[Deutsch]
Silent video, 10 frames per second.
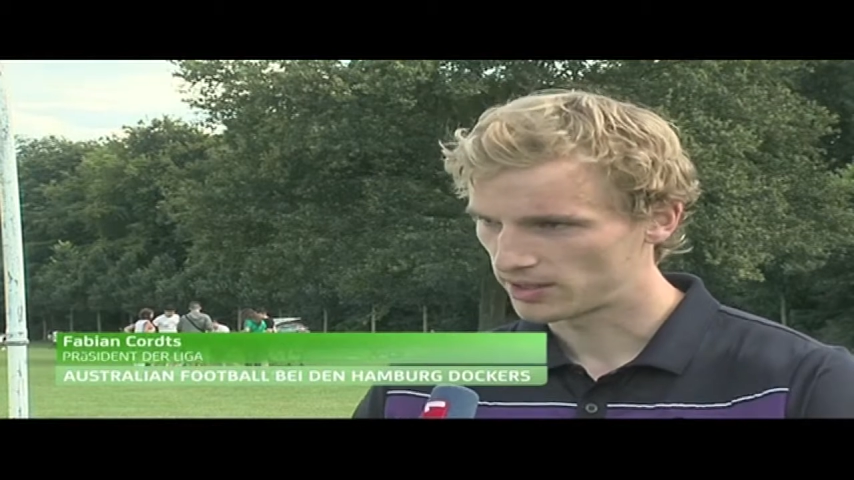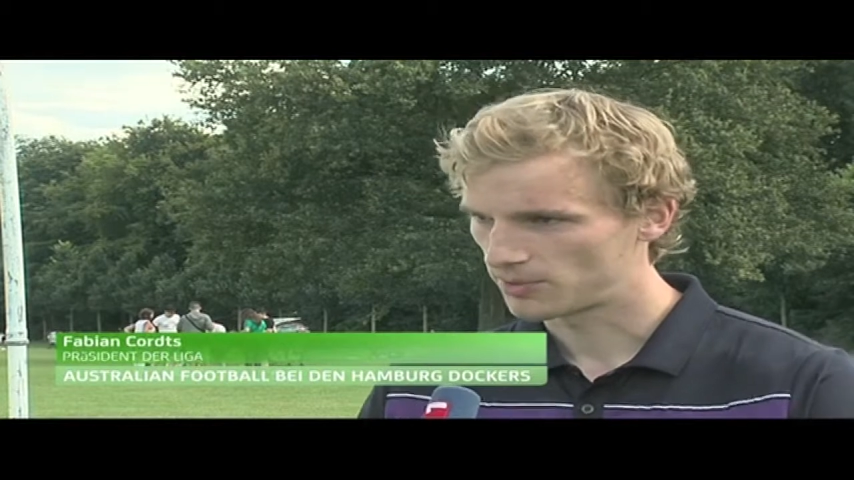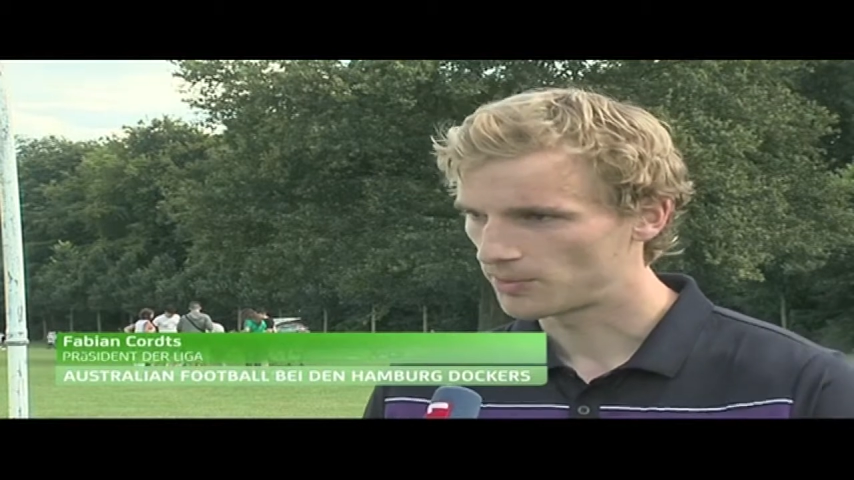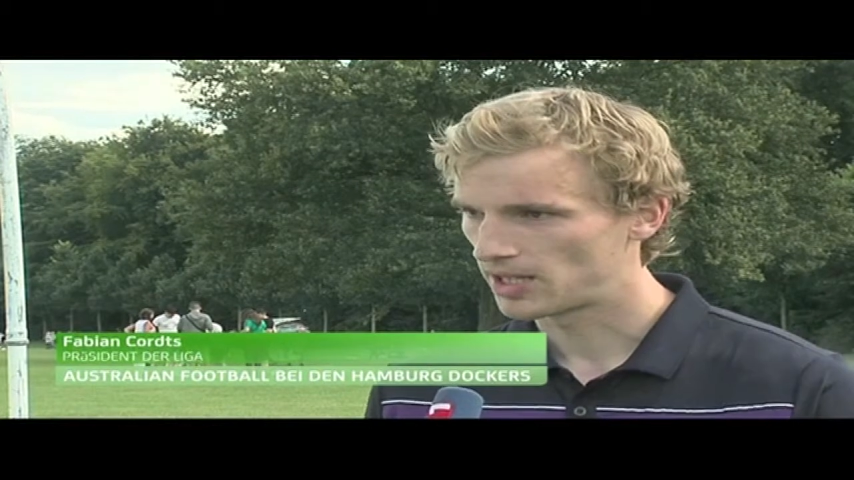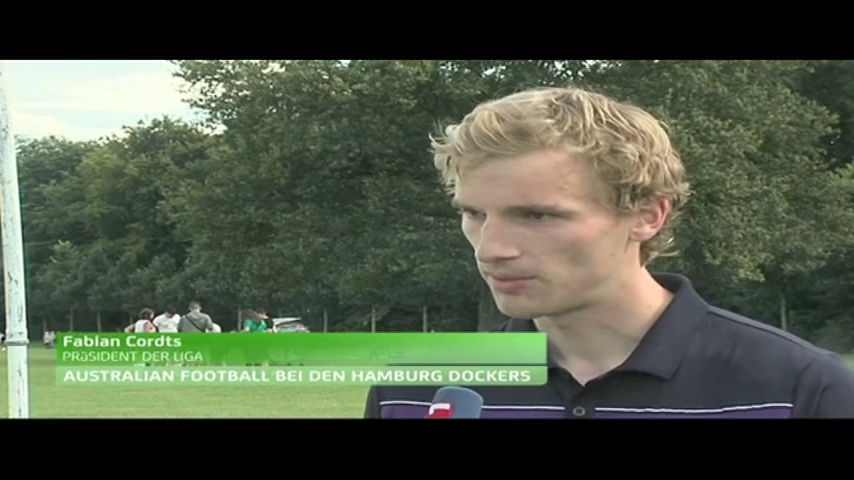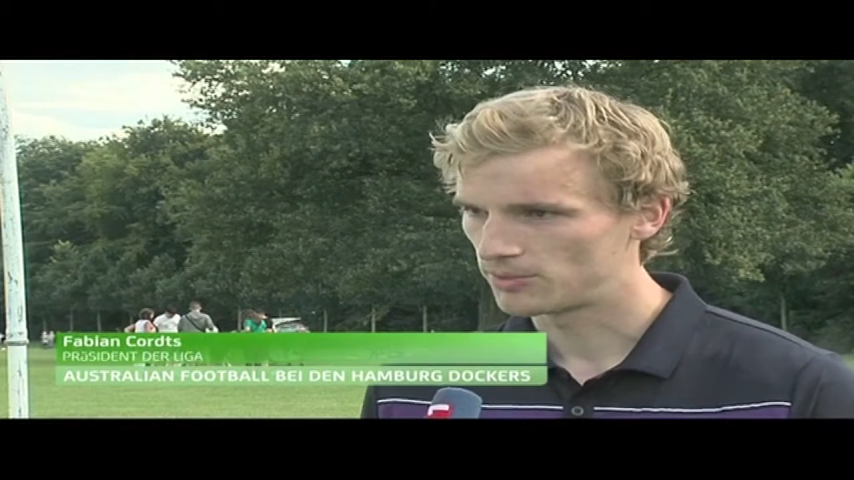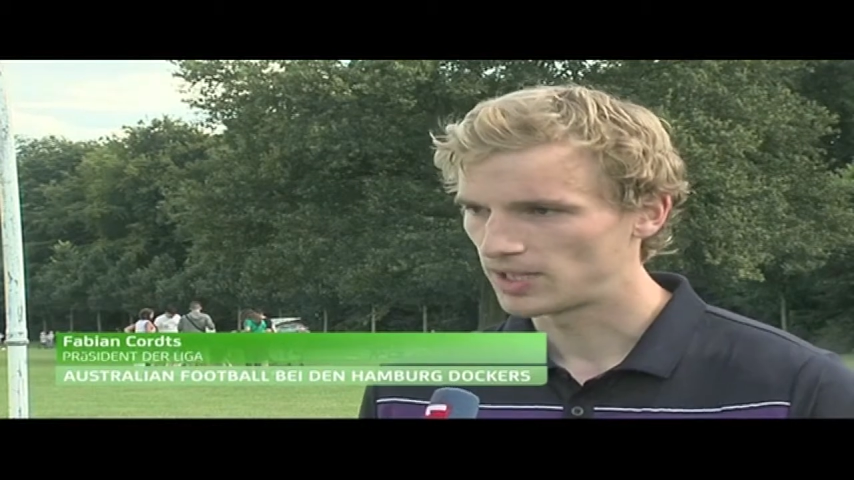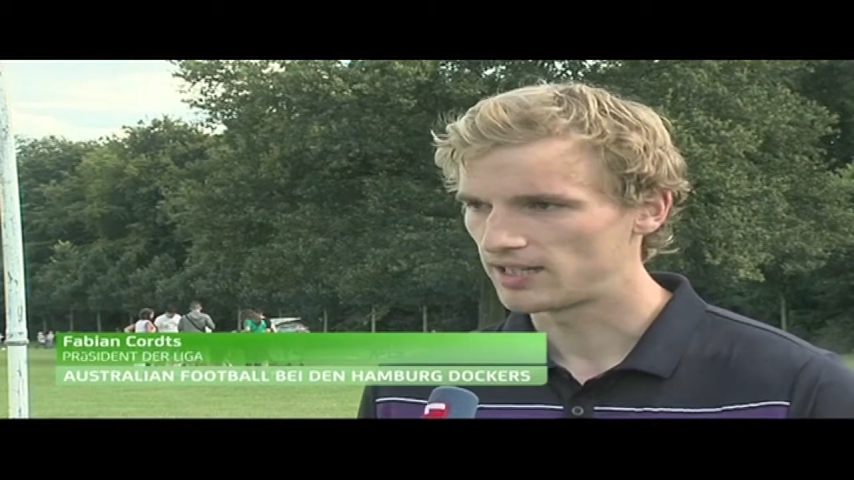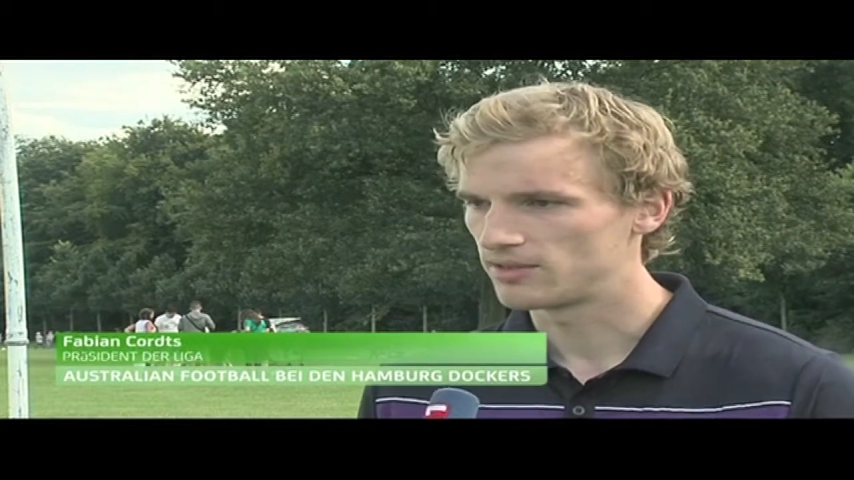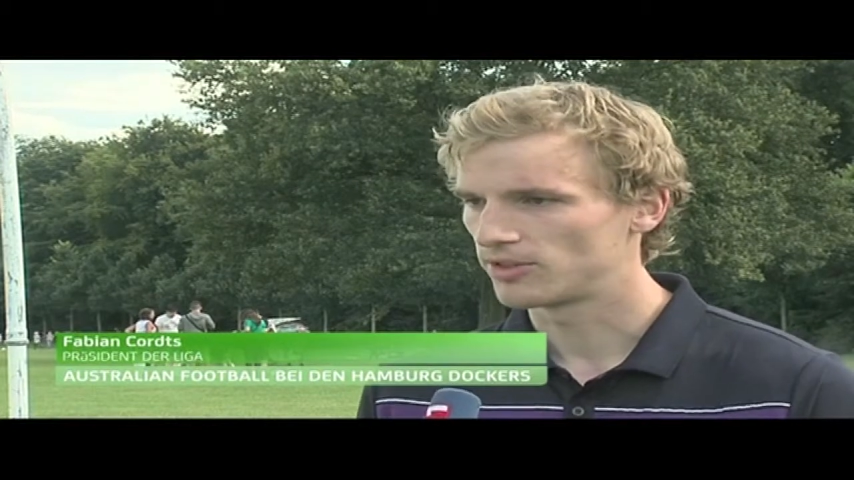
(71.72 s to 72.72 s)
da kommen
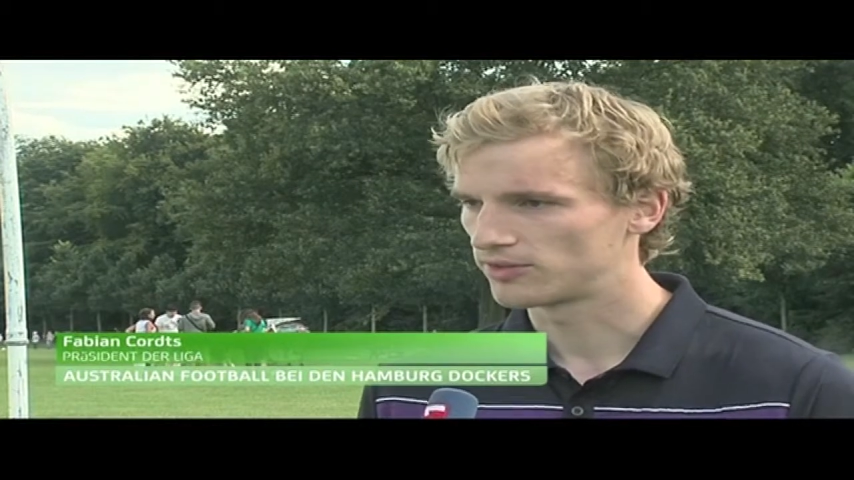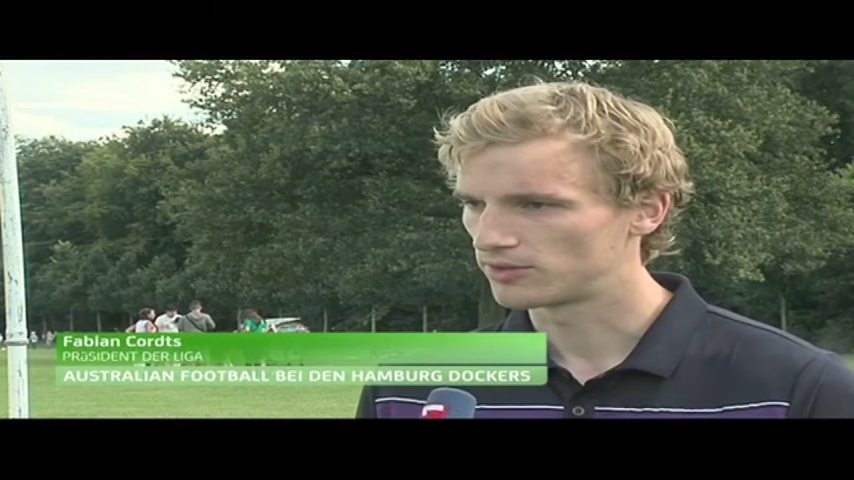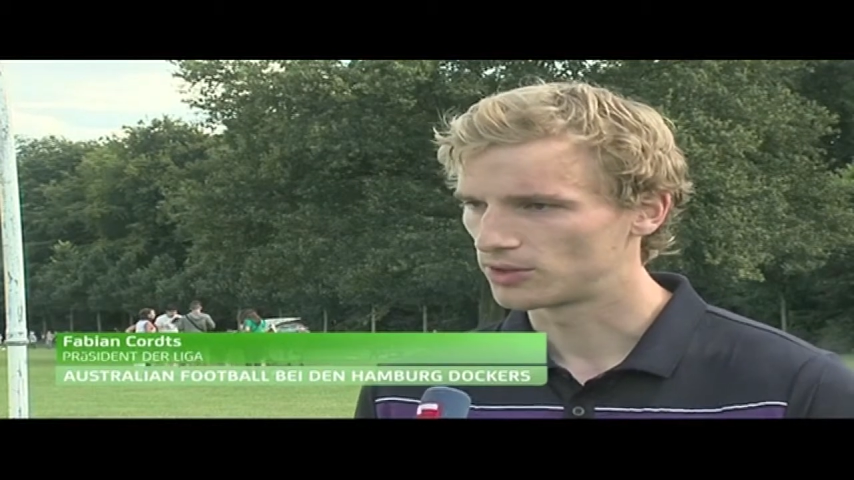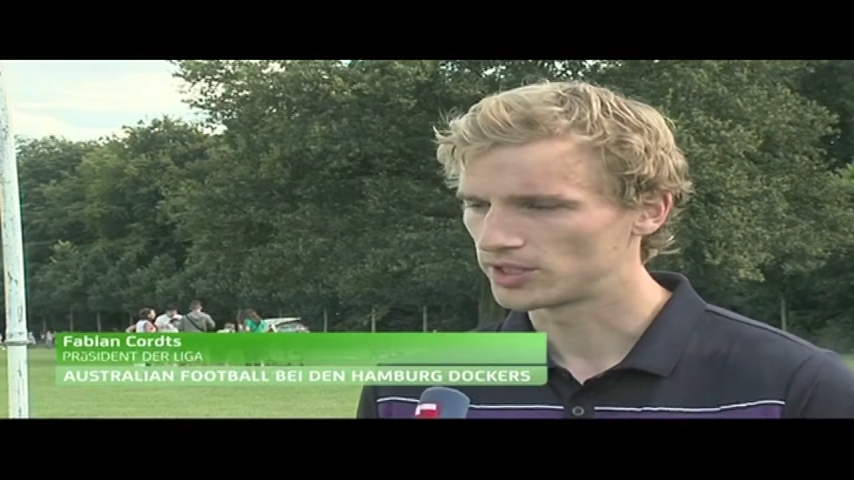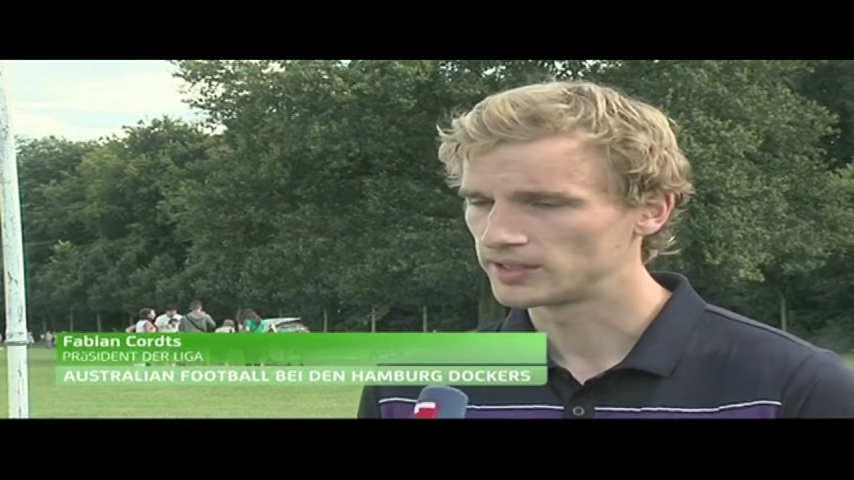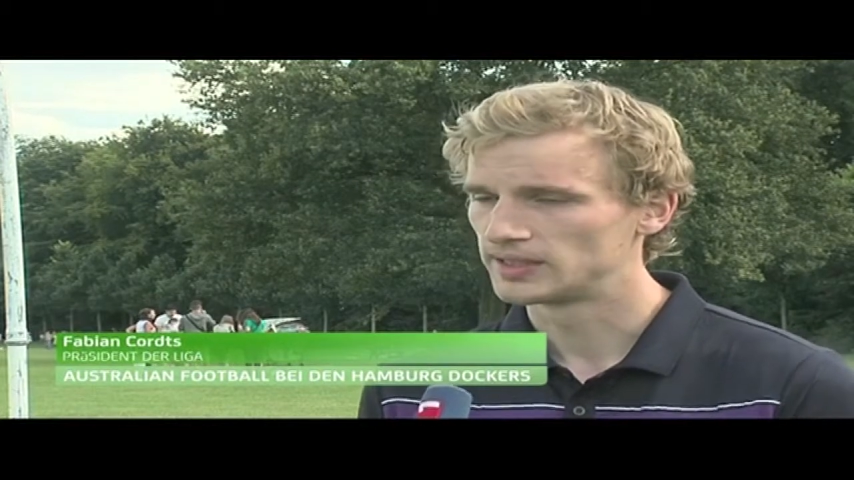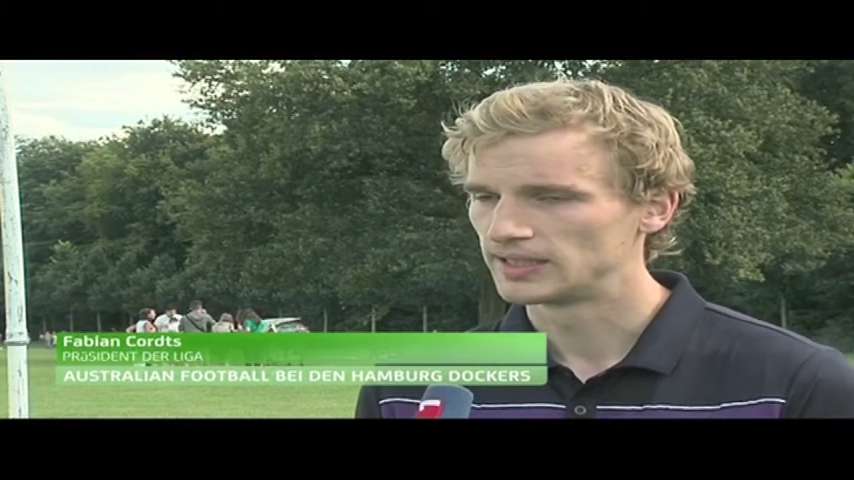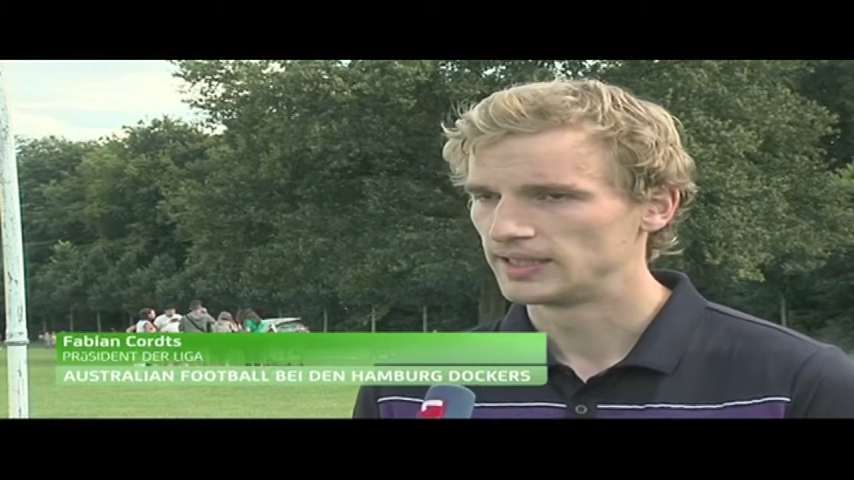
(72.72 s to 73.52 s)
alle immer von vorne,